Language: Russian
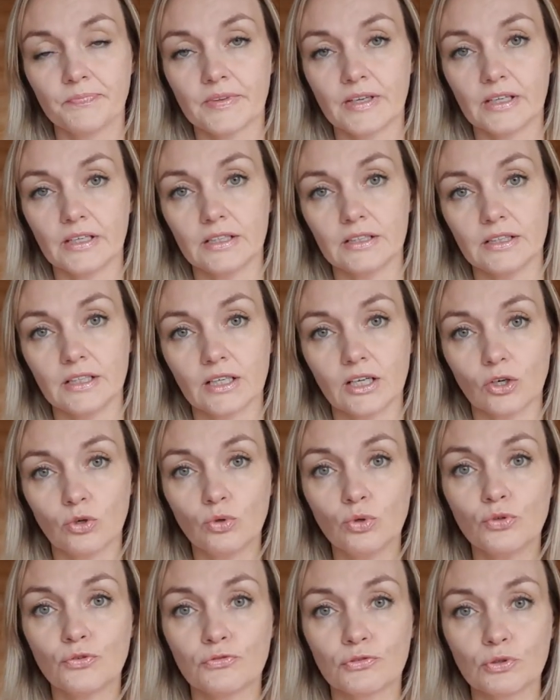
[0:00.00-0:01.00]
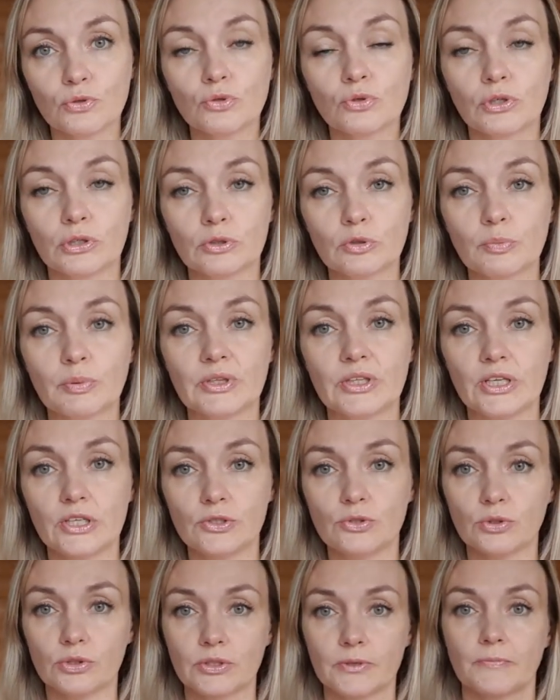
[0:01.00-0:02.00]
э, на какую фигуру оно
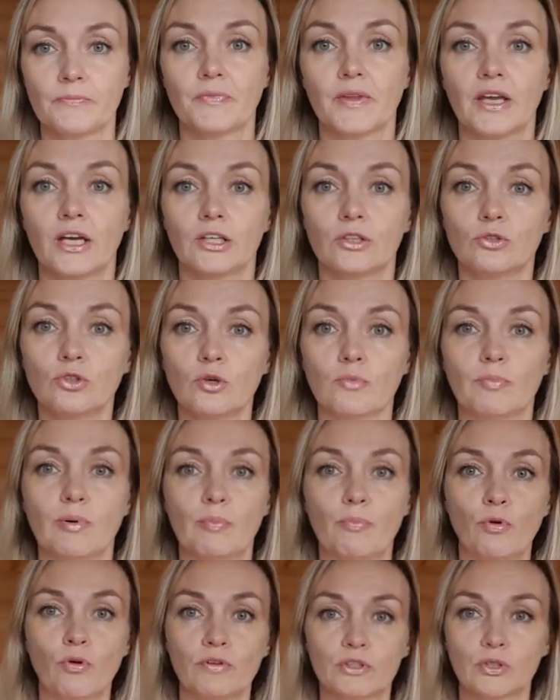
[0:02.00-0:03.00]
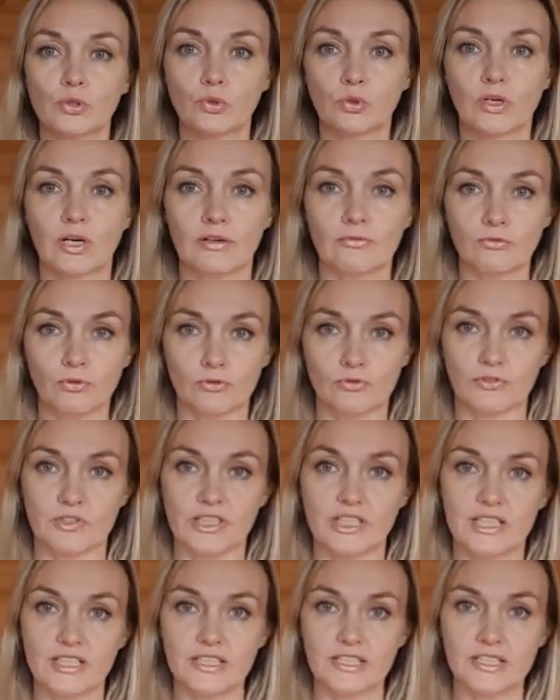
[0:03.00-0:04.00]
подойдет. Ну, по поводу рукавов.
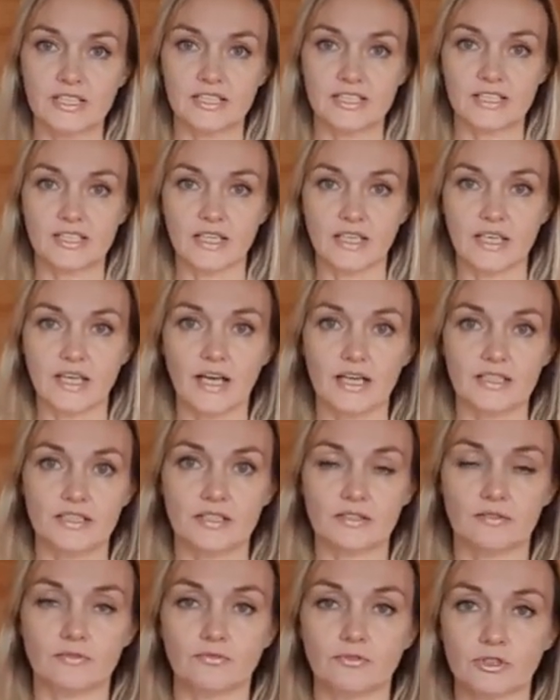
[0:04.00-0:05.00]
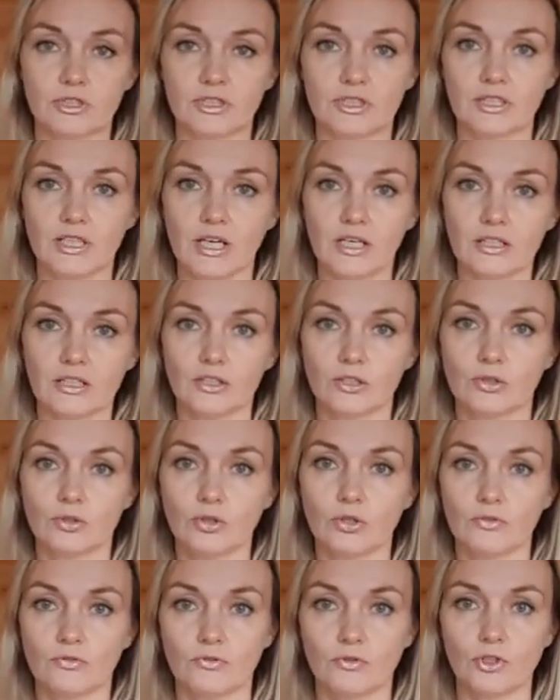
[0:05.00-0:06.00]
Если стоять вот так,
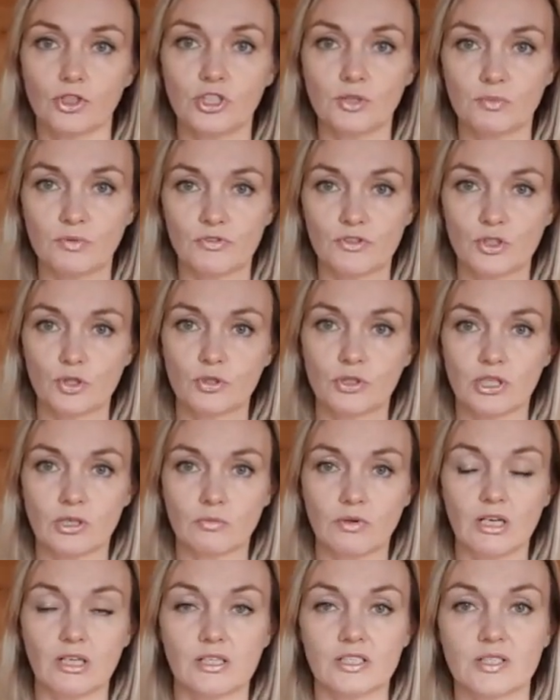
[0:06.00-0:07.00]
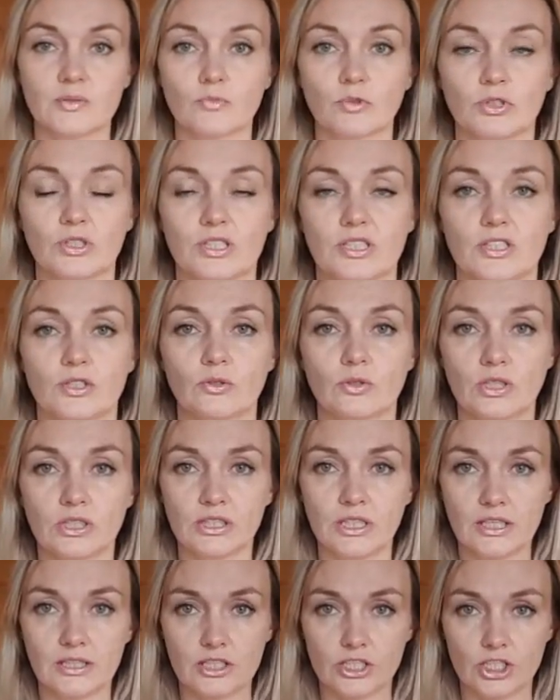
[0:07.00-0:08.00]
то вроде бы все нормально смотрится. Но
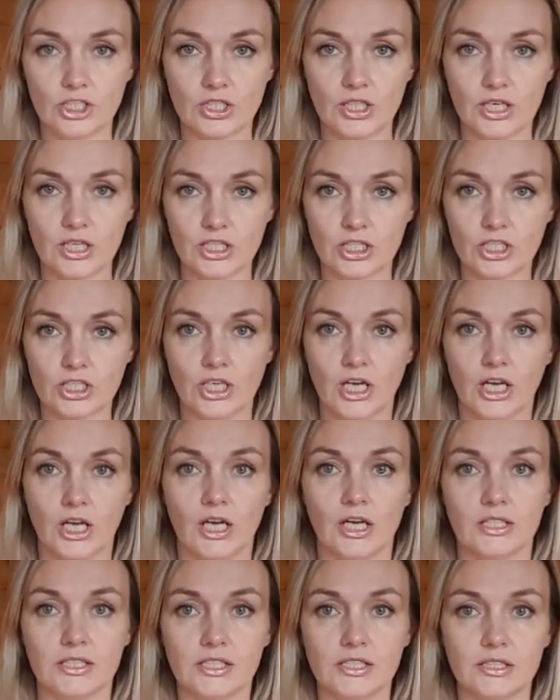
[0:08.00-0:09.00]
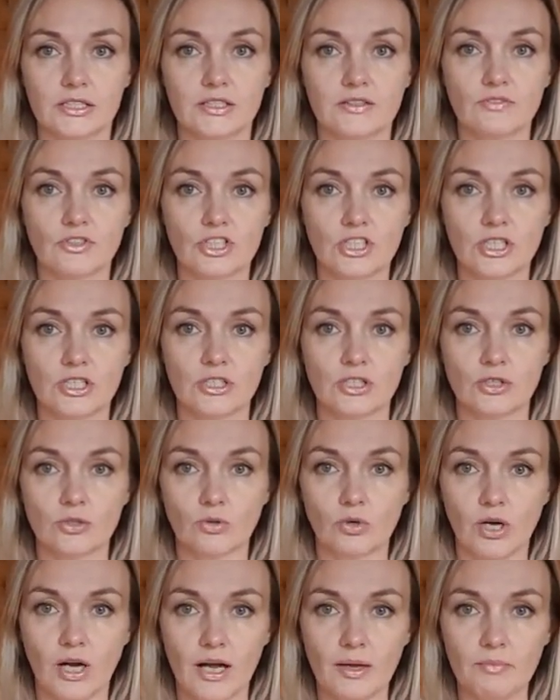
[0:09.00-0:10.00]
когда начинаешь делать движение
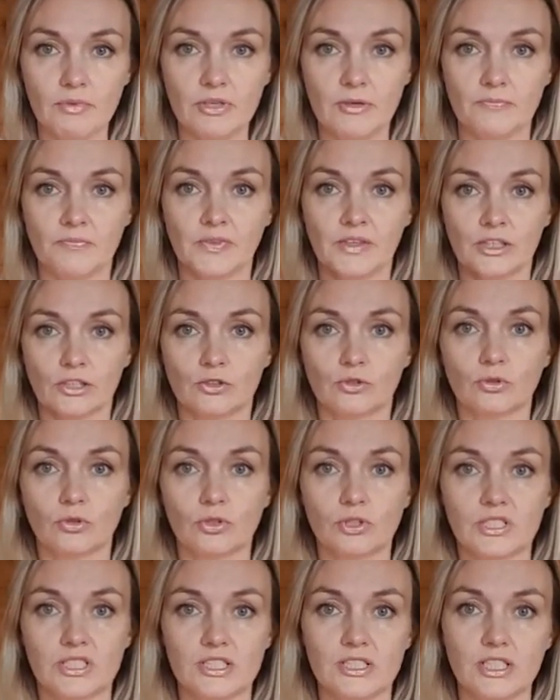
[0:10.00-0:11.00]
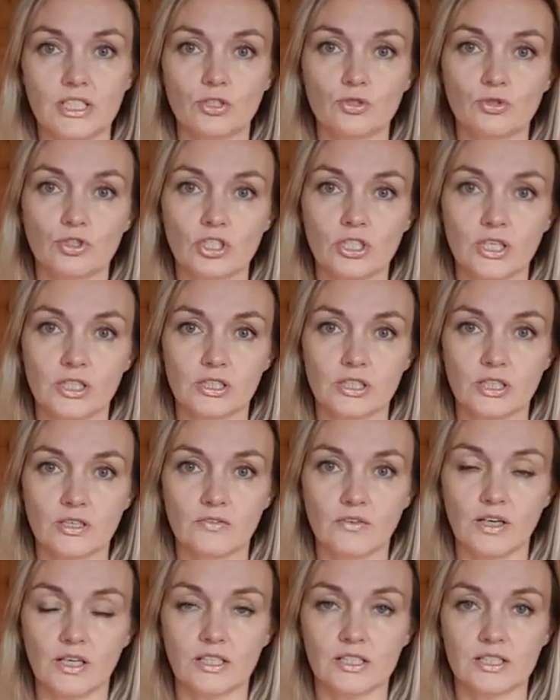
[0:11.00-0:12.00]
руками, то здесь уже
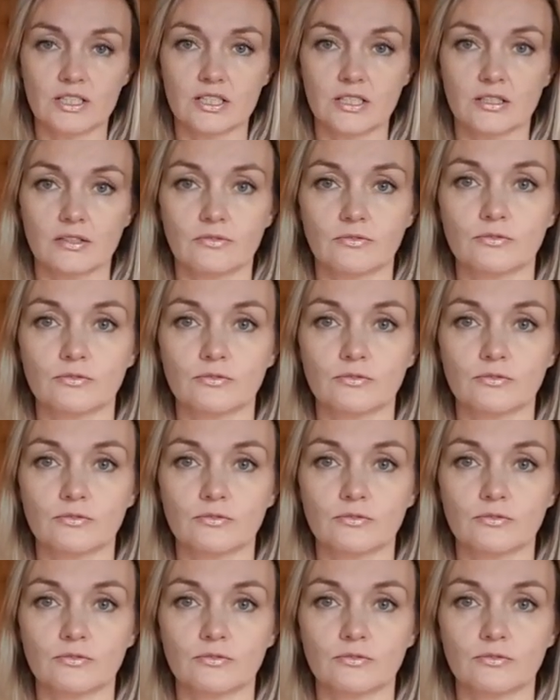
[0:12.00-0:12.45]
открывается